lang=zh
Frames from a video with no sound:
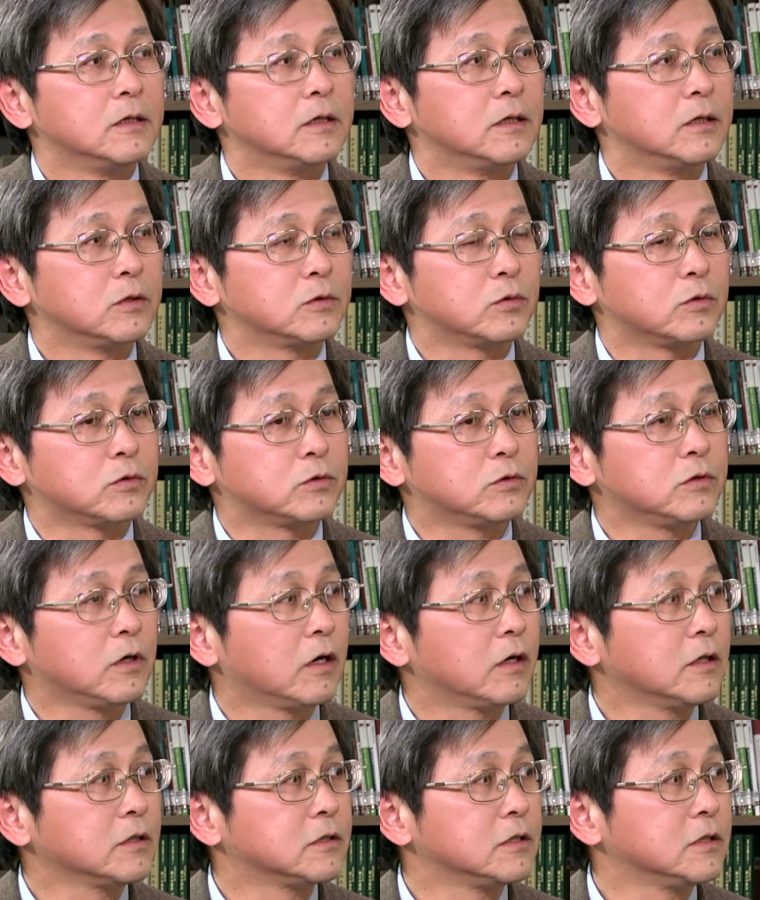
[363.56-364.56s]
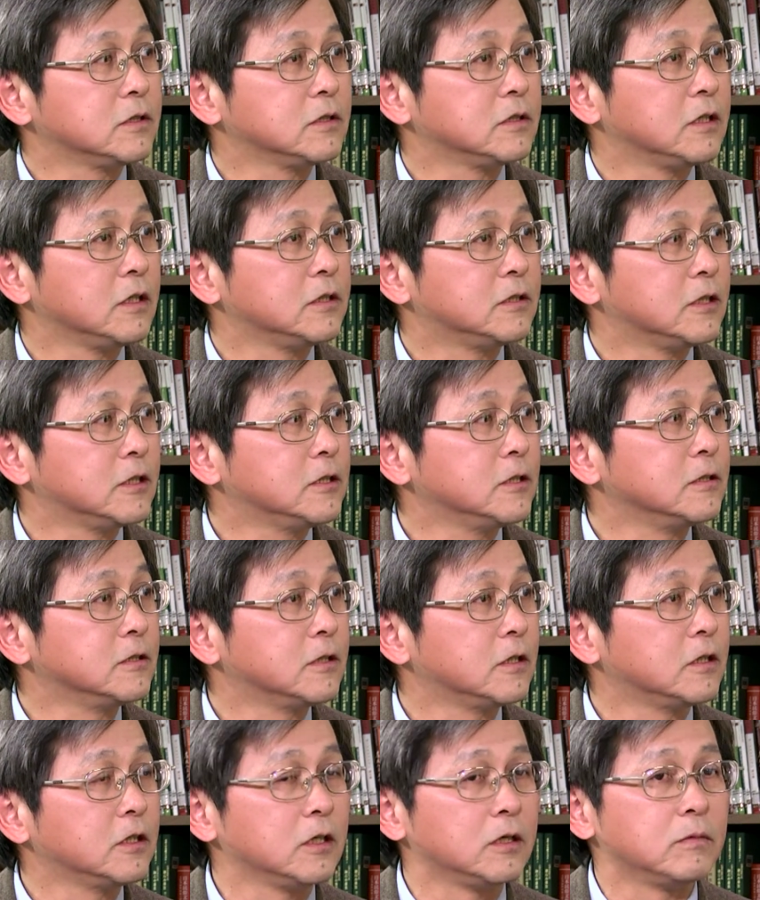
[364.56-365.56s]
呃所需要二十一世纪的一些竞
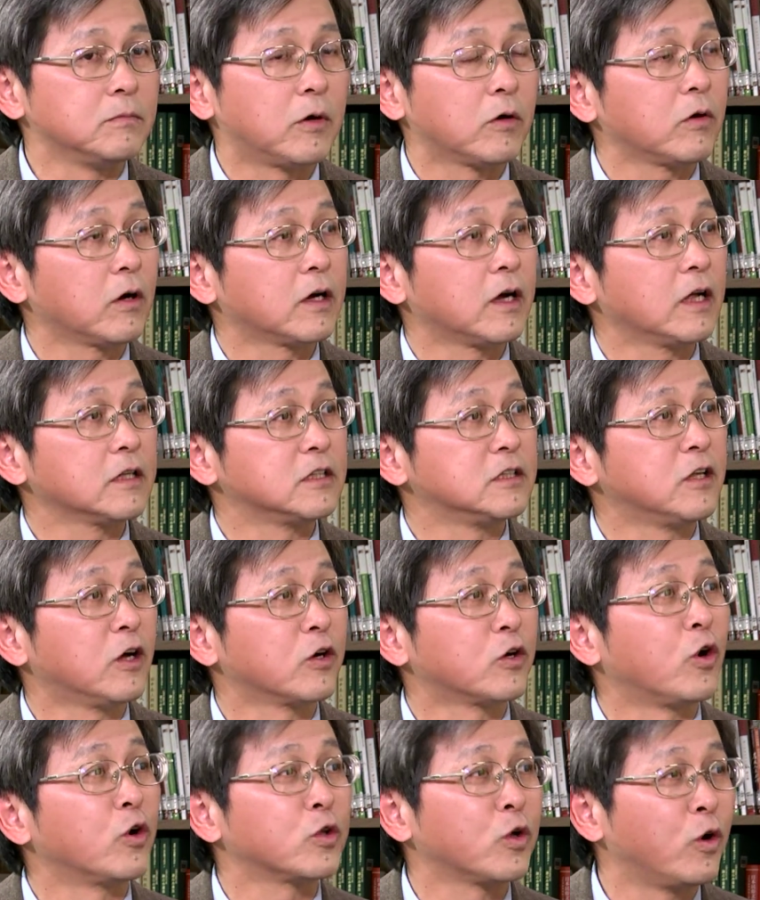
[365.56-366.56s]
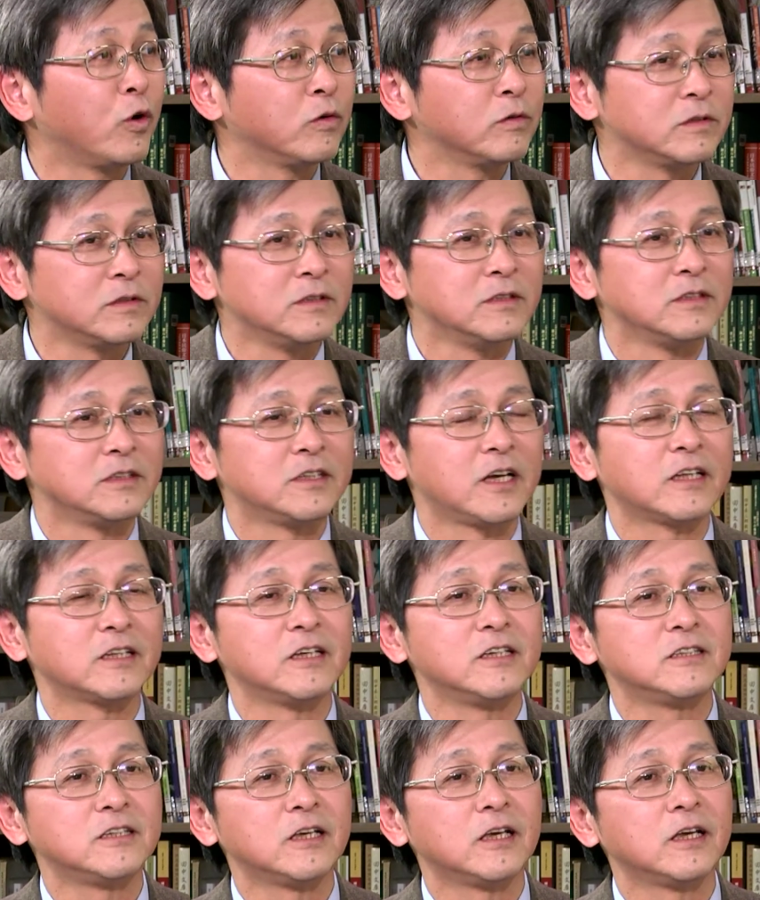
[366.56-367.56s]
争力，包括刚刚提到沟通这样的
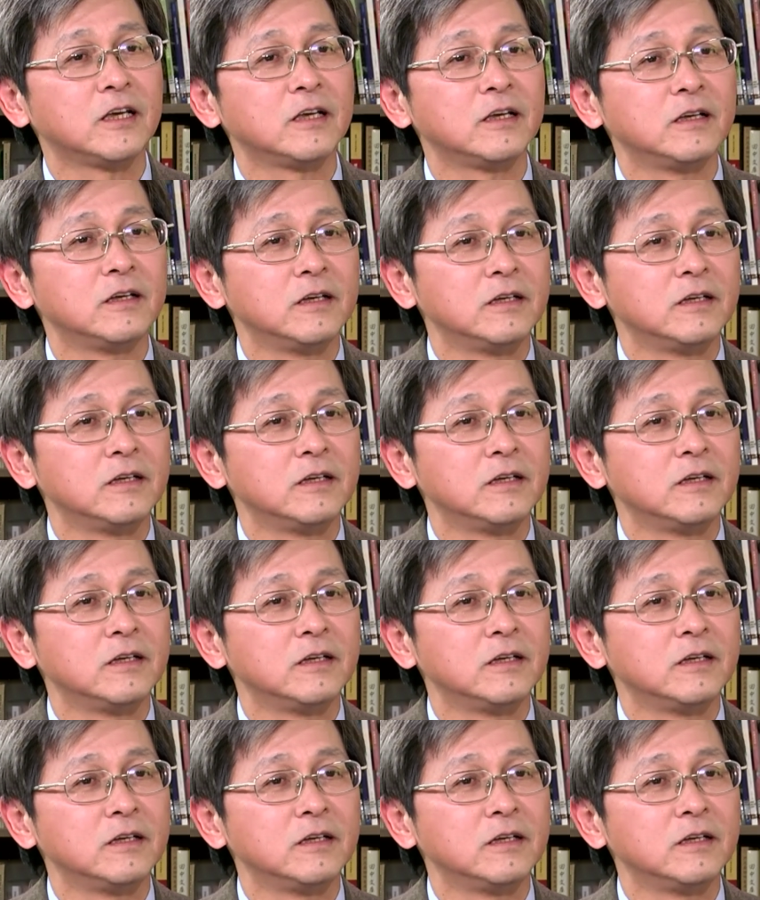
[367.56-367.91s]
一些